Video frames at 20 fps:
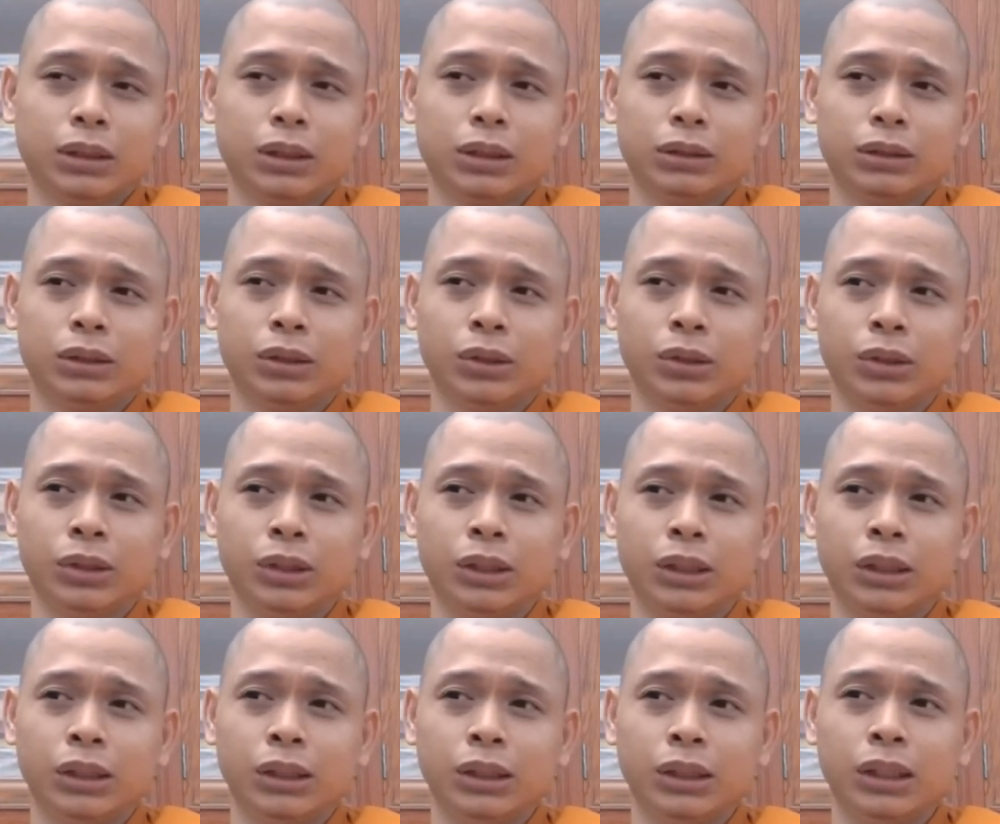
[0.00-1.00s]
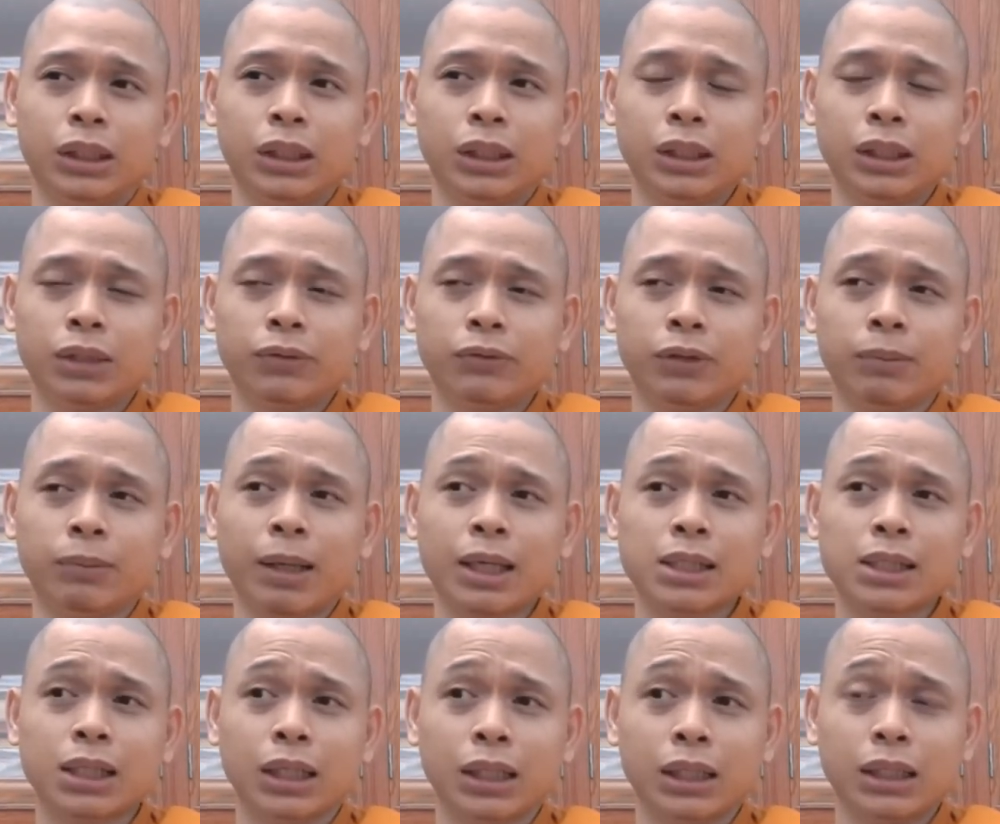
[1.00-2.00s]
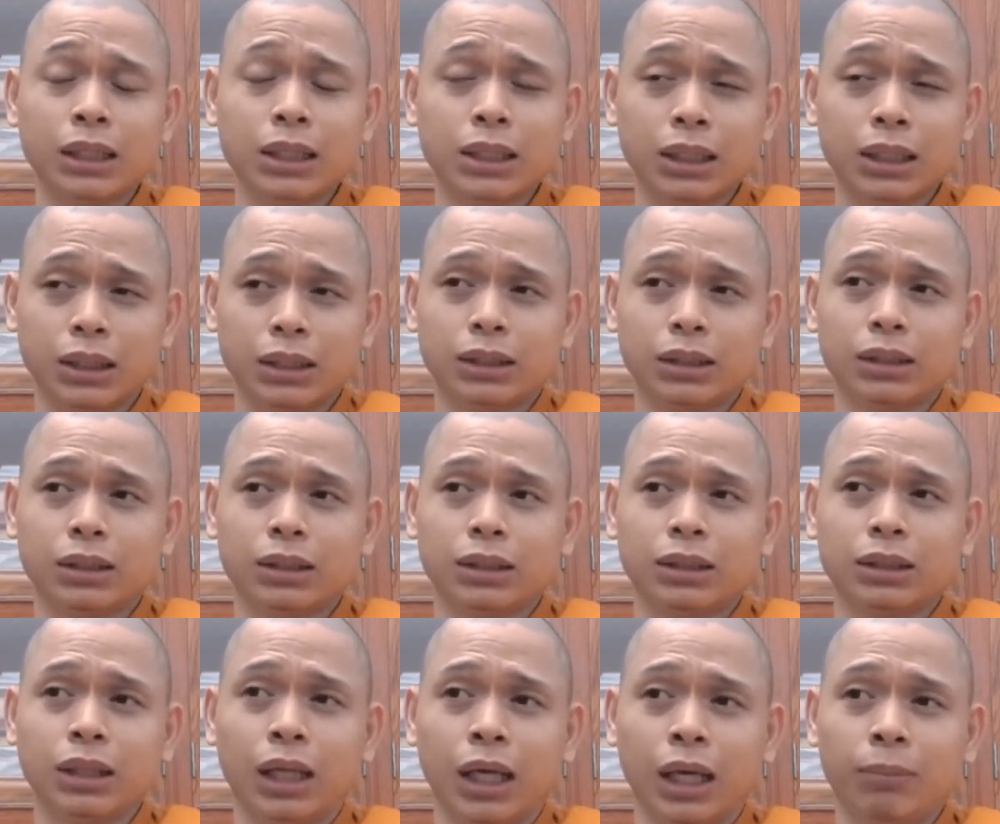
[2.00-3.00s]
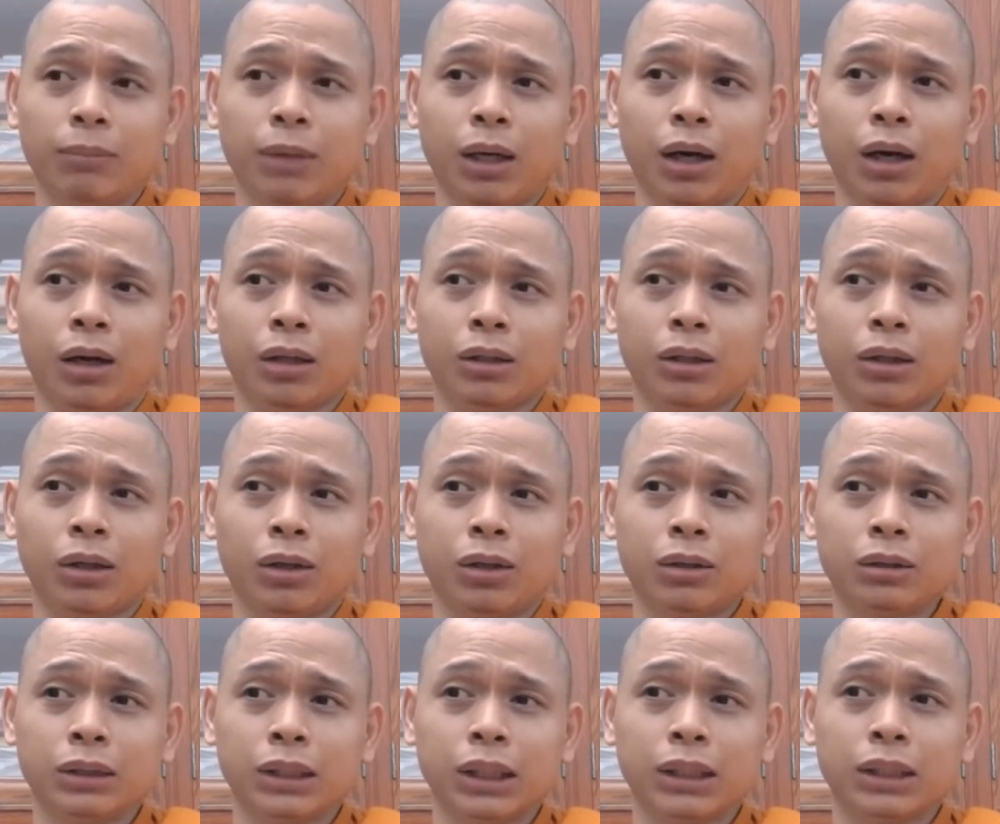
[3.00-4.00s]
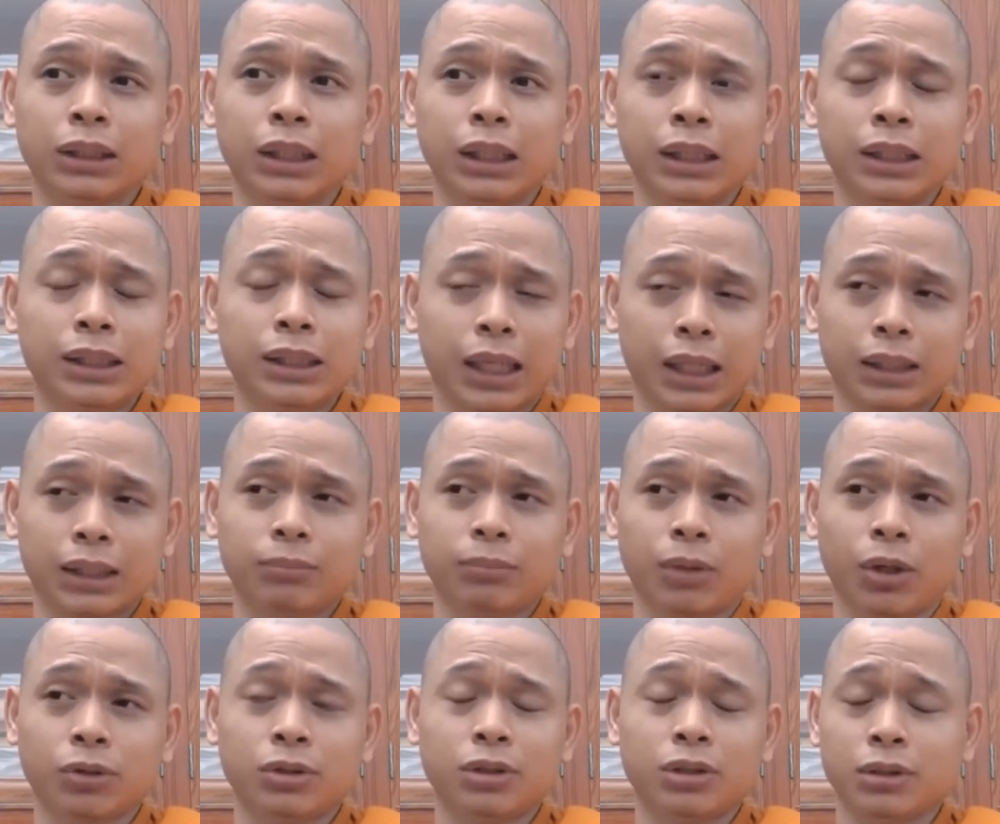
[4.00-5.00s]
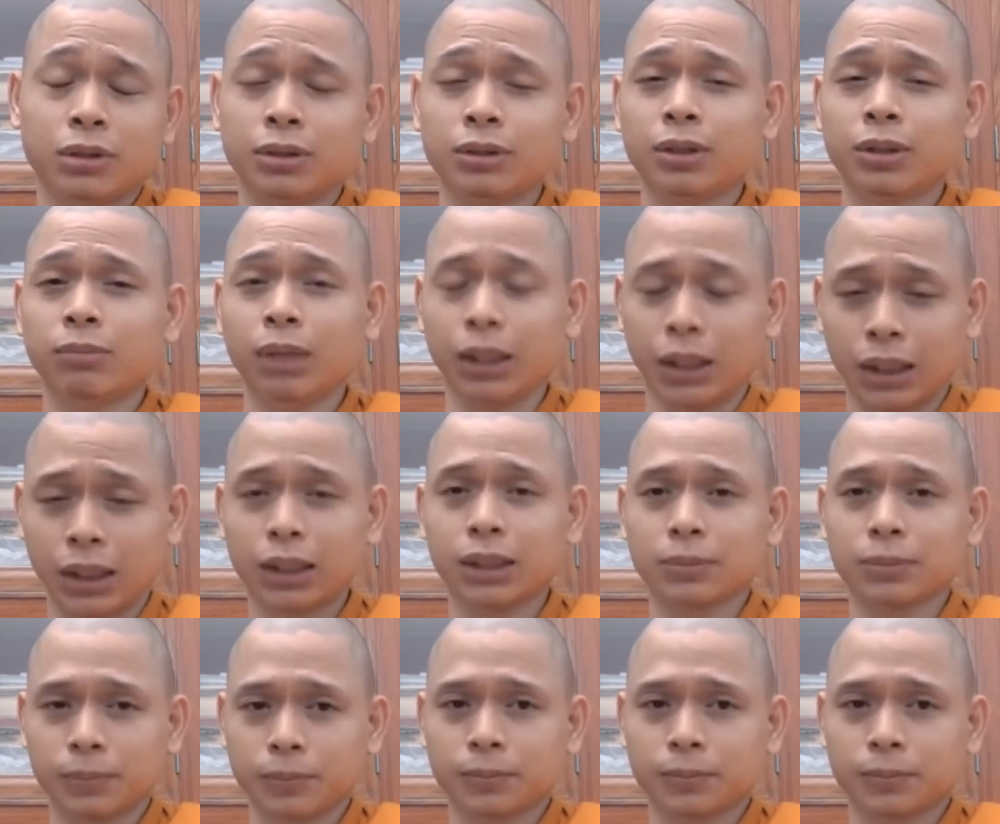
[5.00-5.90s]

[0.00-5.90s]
rồi những cái vị bác sĩ để mà họ có được cái kỹ năng mà họ chữa cho mình á